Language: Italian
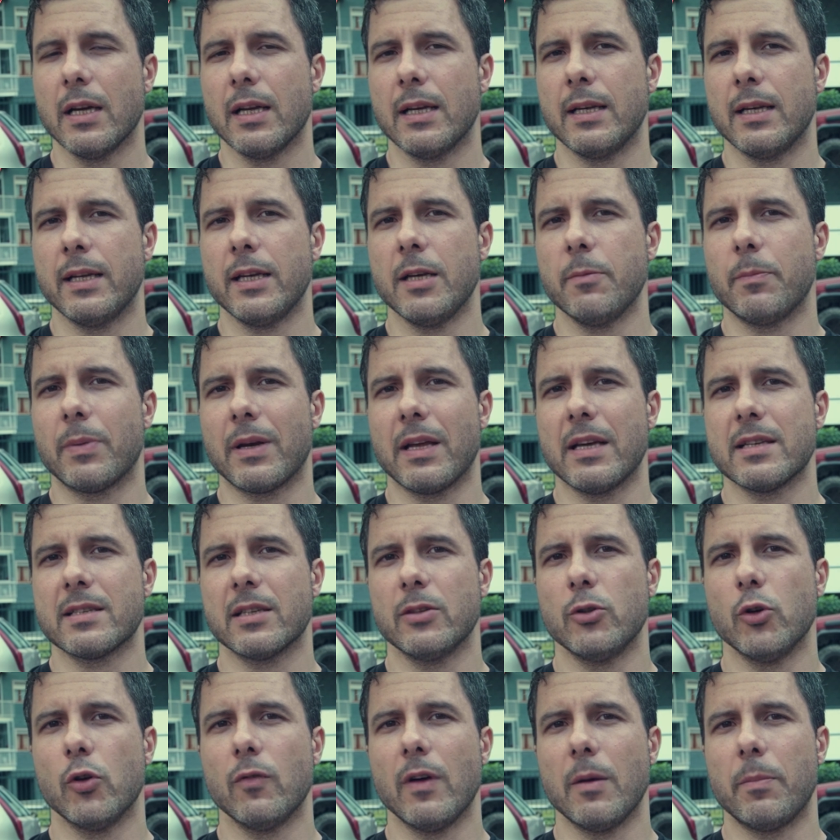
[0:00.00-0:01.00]
le
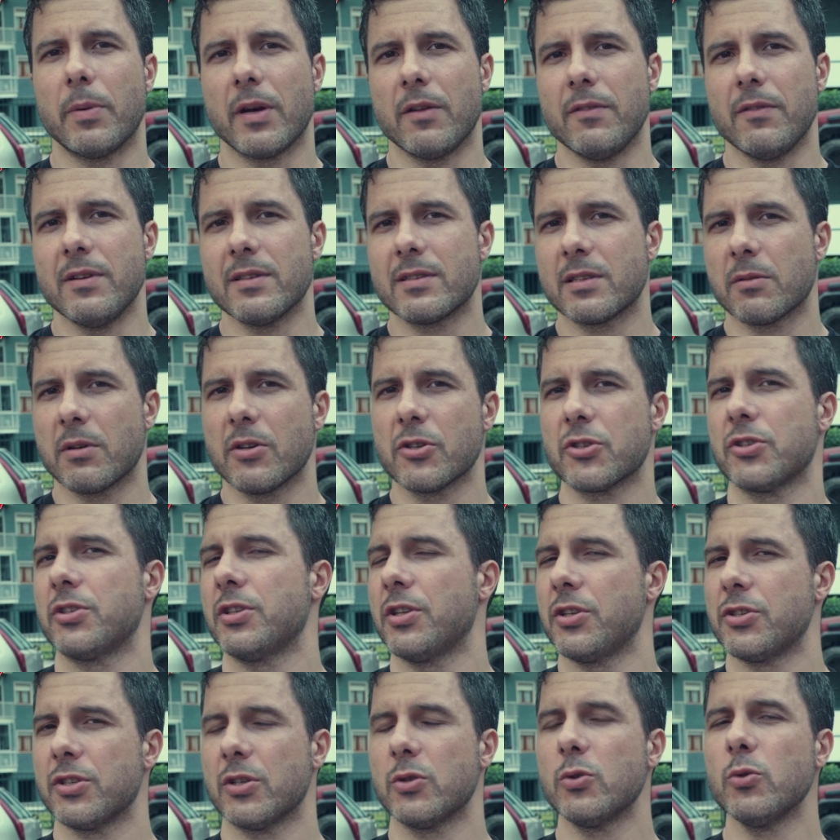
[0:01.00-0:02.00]
riprese dove è prevista una
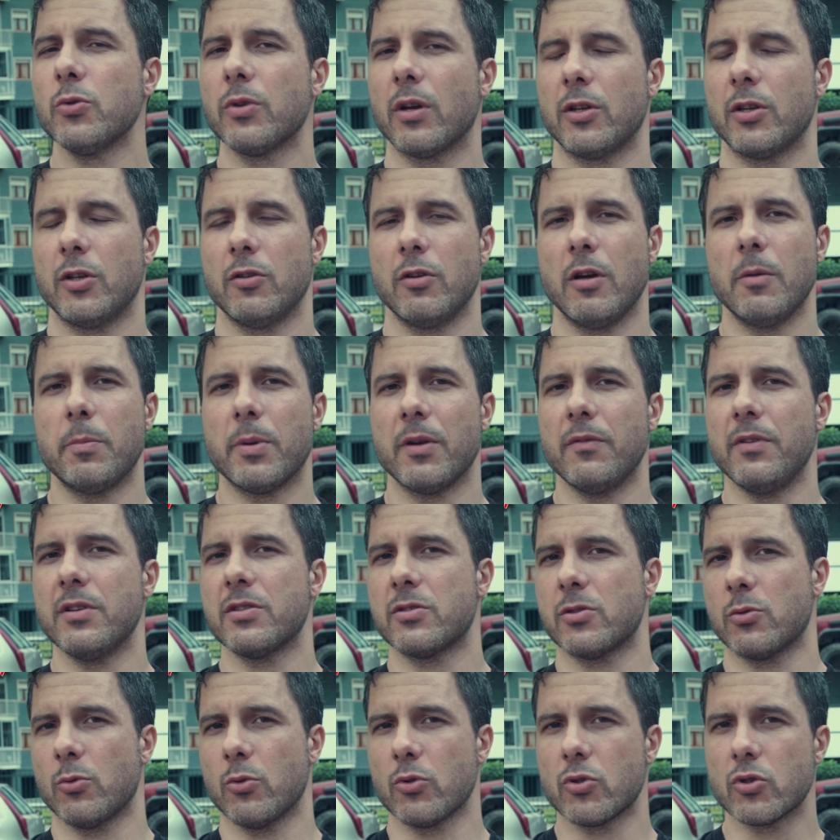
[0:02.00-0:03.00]
sceneggiatura, dove è
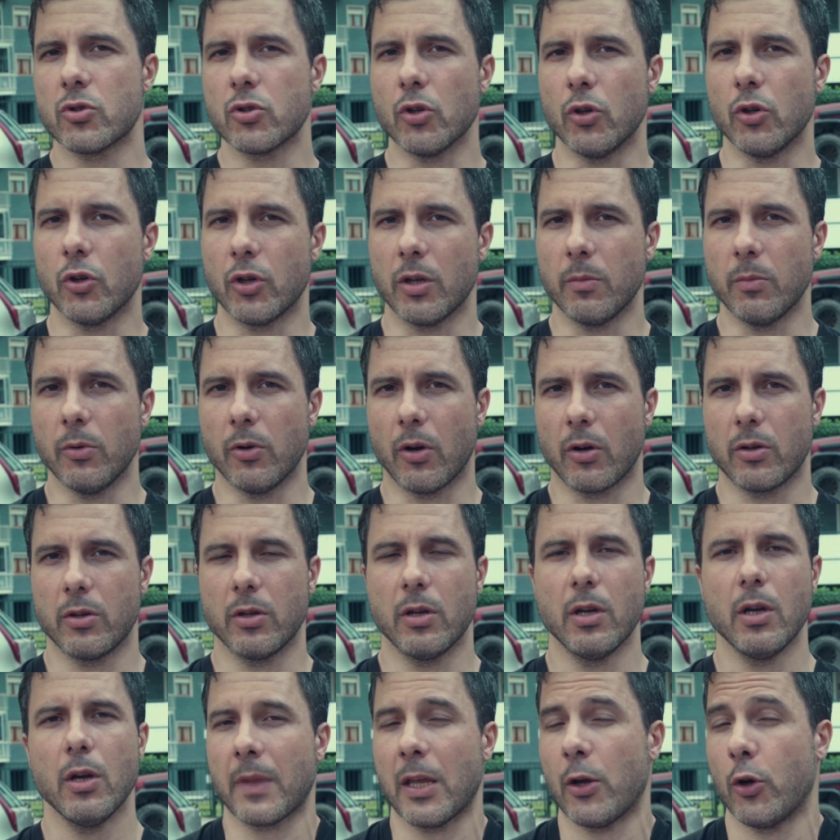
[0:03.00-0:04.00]
previsto uno storyboard,
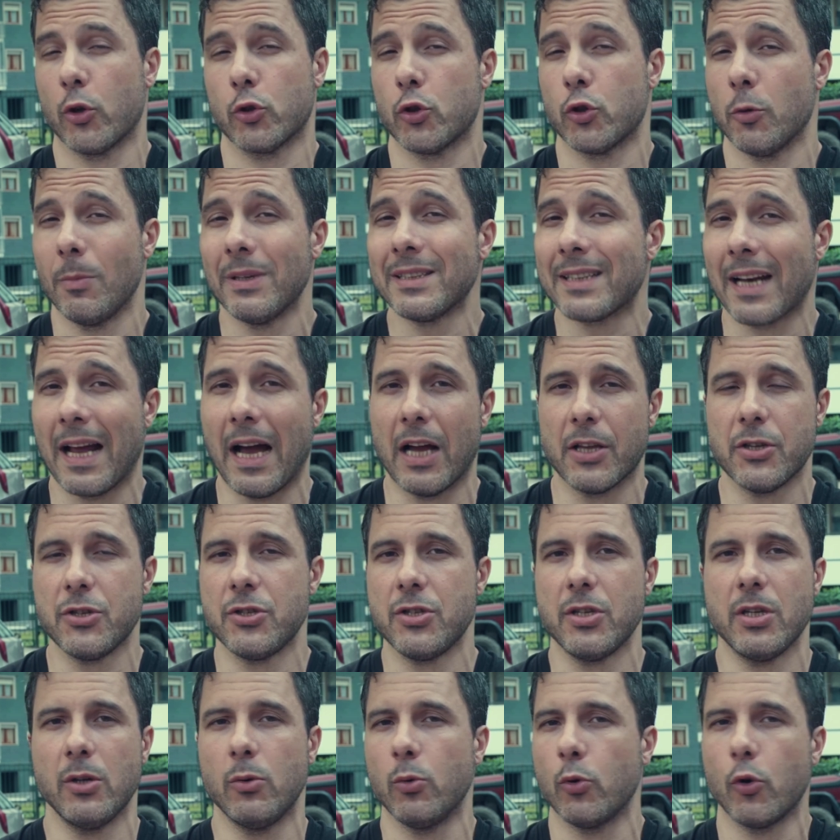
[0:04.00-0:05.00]

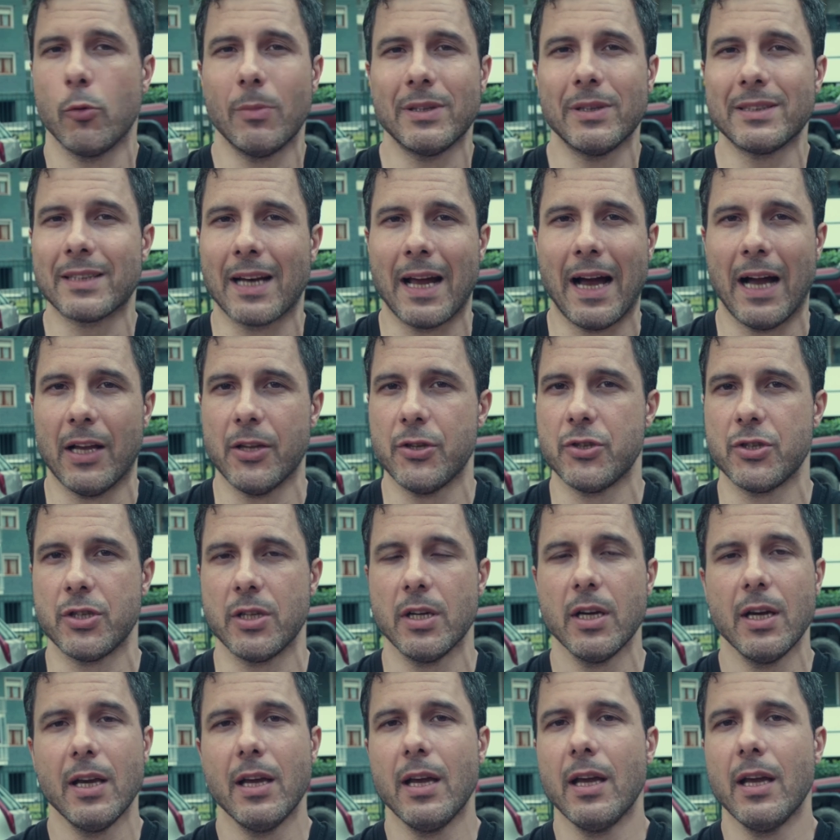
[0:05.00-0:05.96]
cortometraggi, lungometraggi,